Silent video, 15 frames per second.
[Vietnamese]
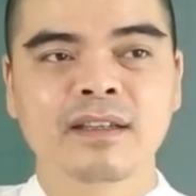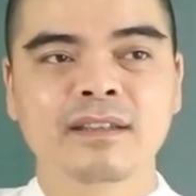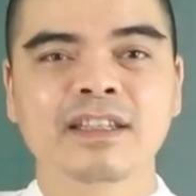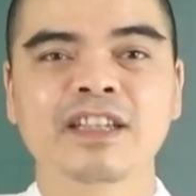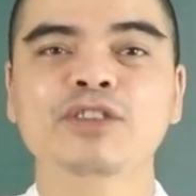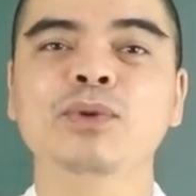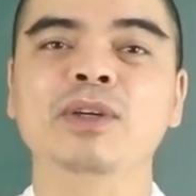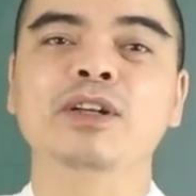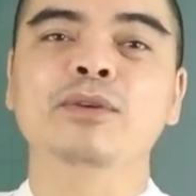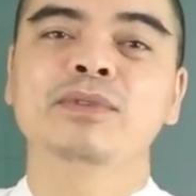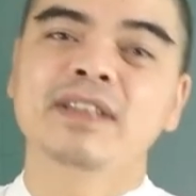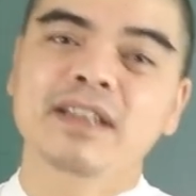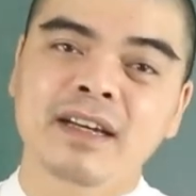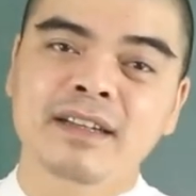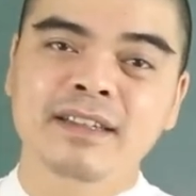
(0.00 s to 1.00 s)
Thì cái tuổi đầu
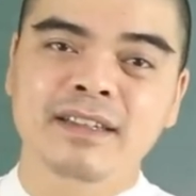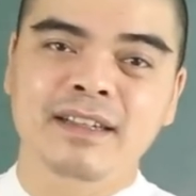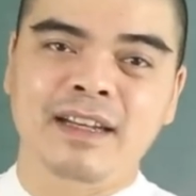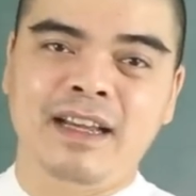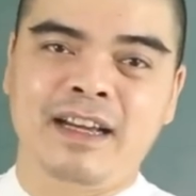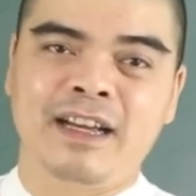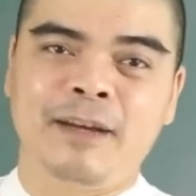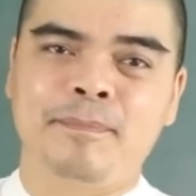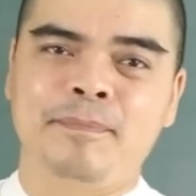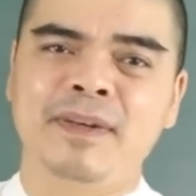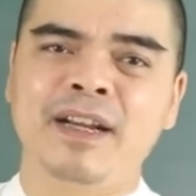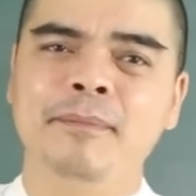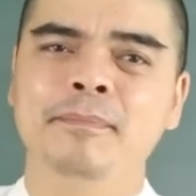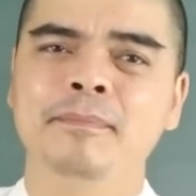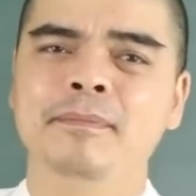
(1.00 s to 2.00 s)
tiên ấy là gặp
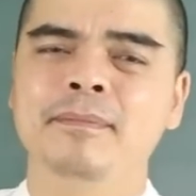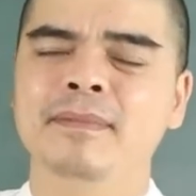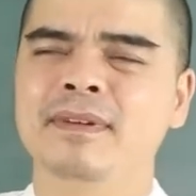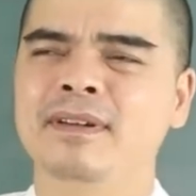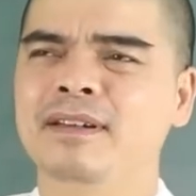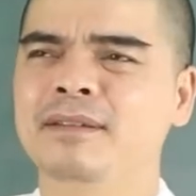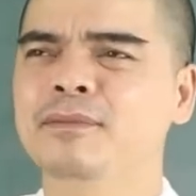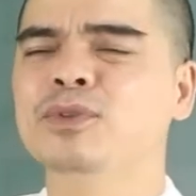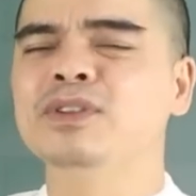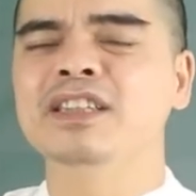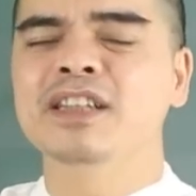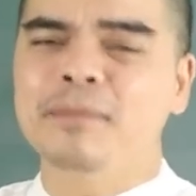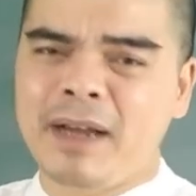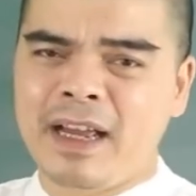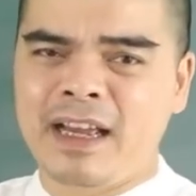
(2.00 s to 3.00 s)
năm
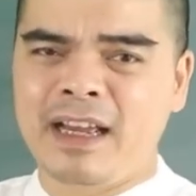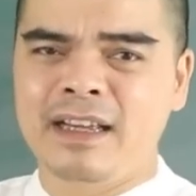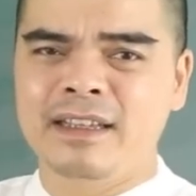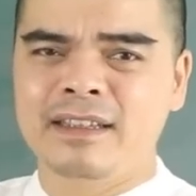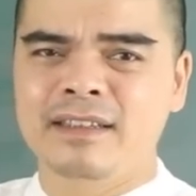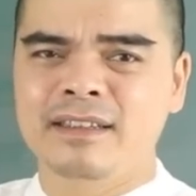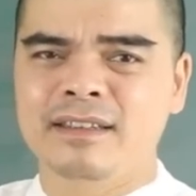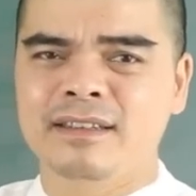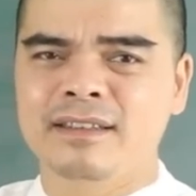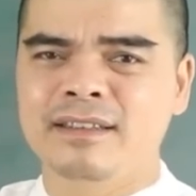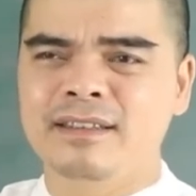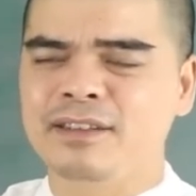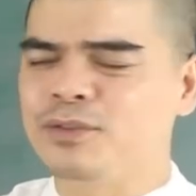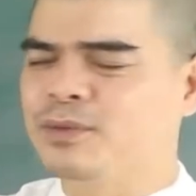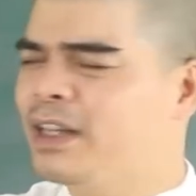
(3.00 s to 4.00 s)
4953 ấy,
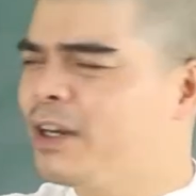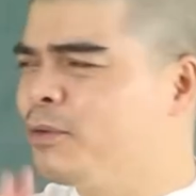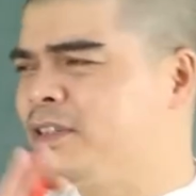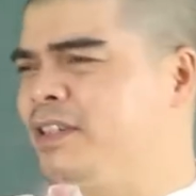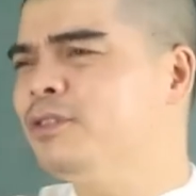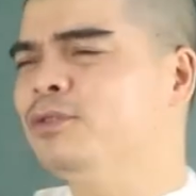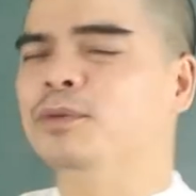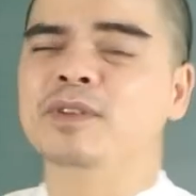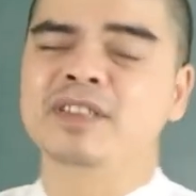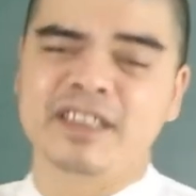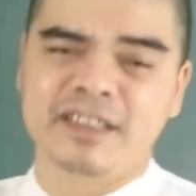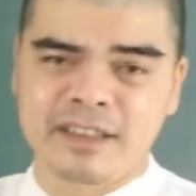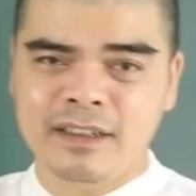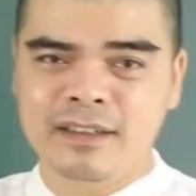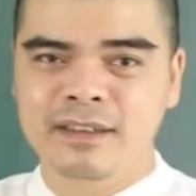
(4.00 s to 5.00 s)
thì chúng ta cùng xét tuổi 49
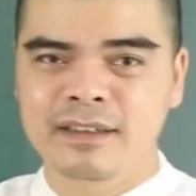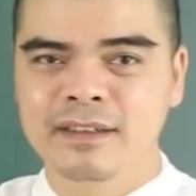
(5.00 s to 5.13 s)
trước.